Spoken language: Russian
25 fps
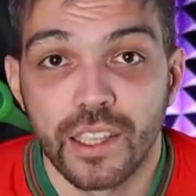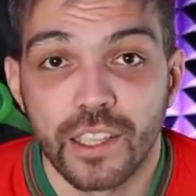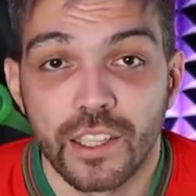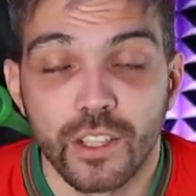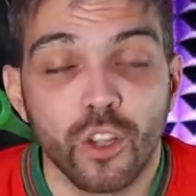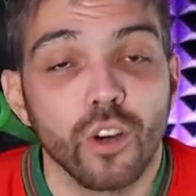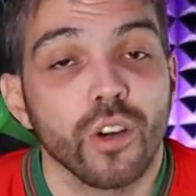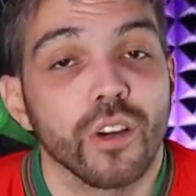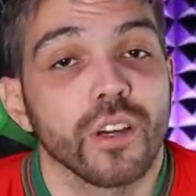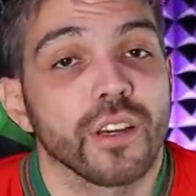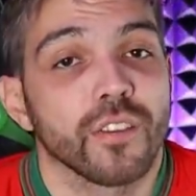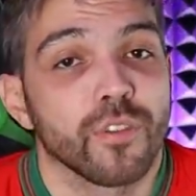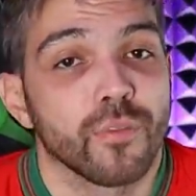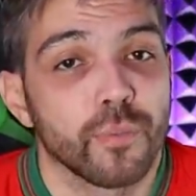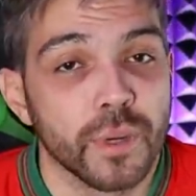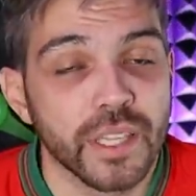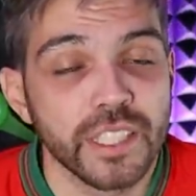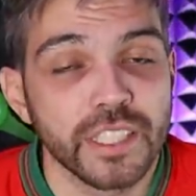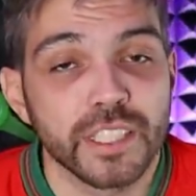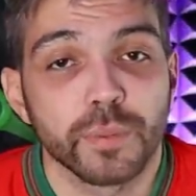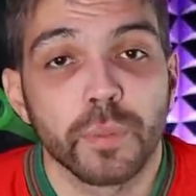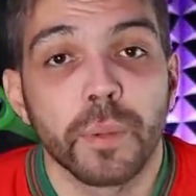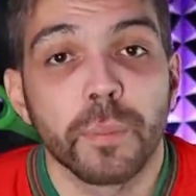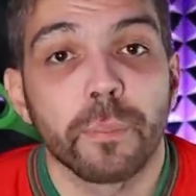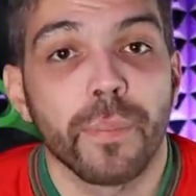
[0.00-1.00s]
Но, в
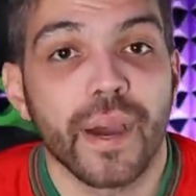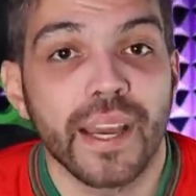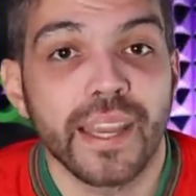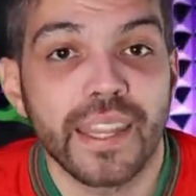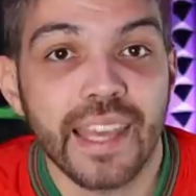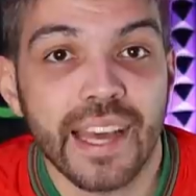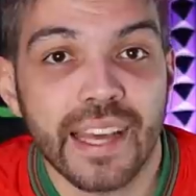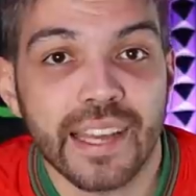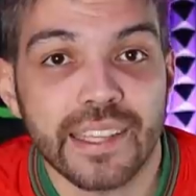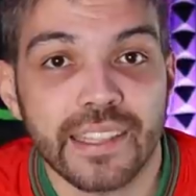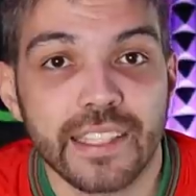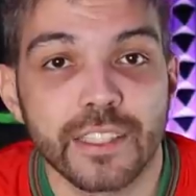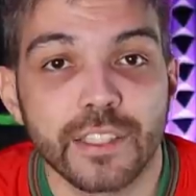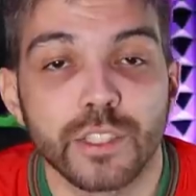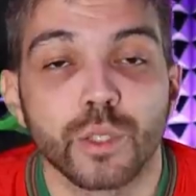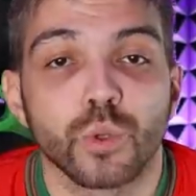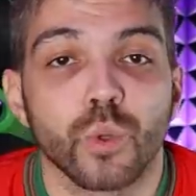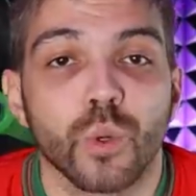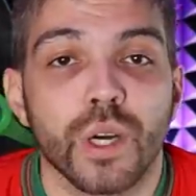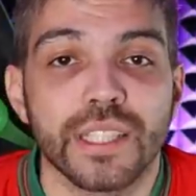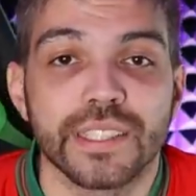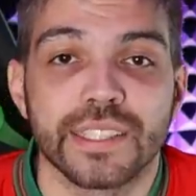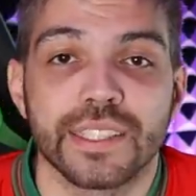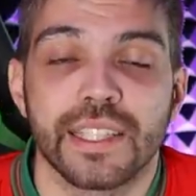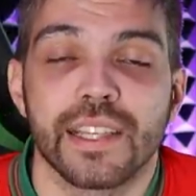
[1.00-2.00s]
принципе, понятно,
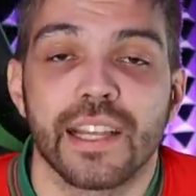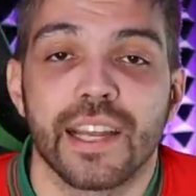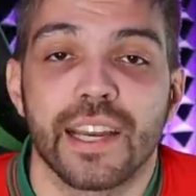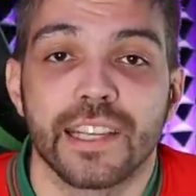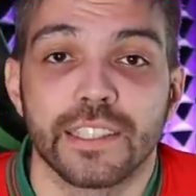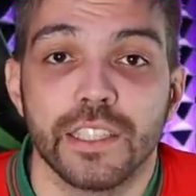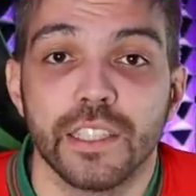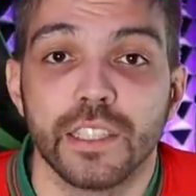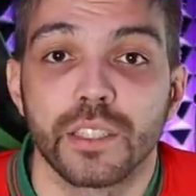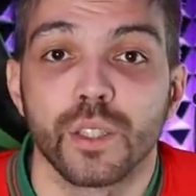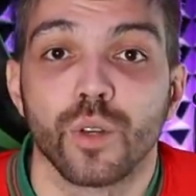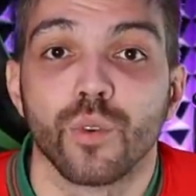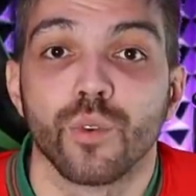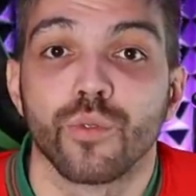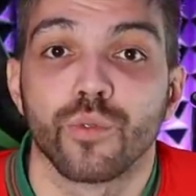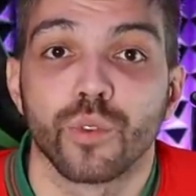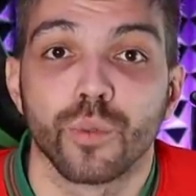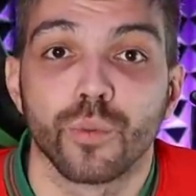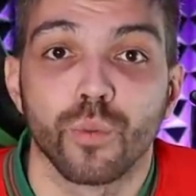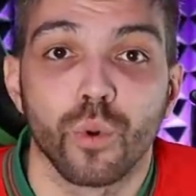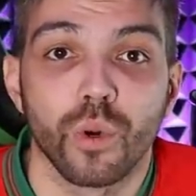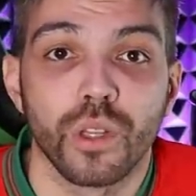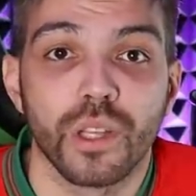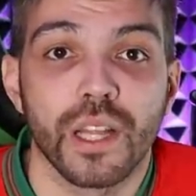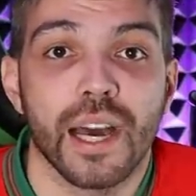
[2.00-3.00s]
ситуация для российского
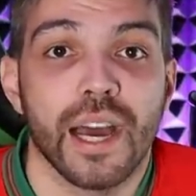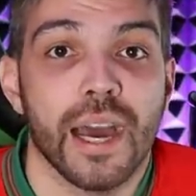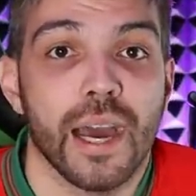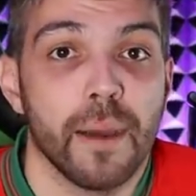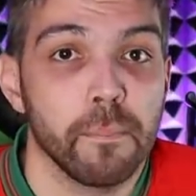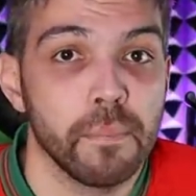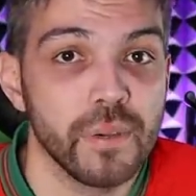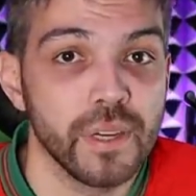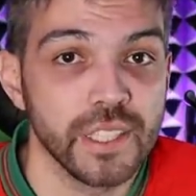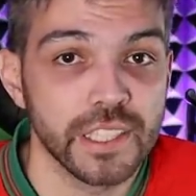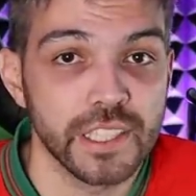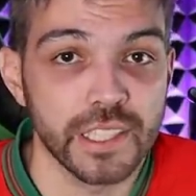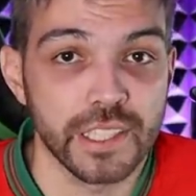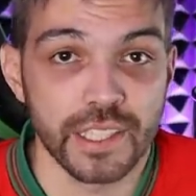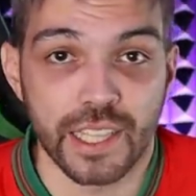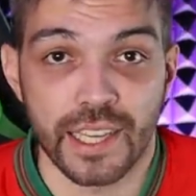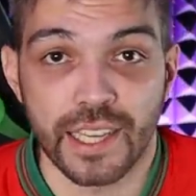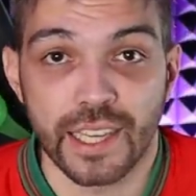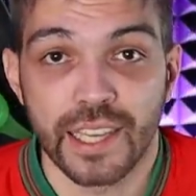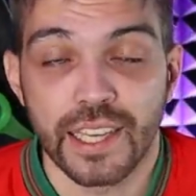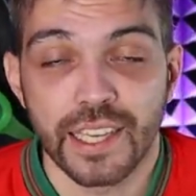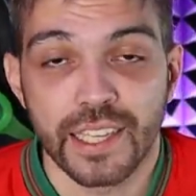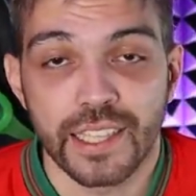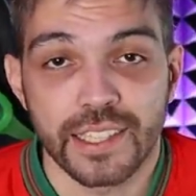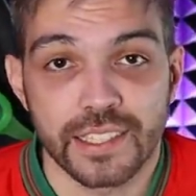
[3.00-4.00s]
футбола обыденная.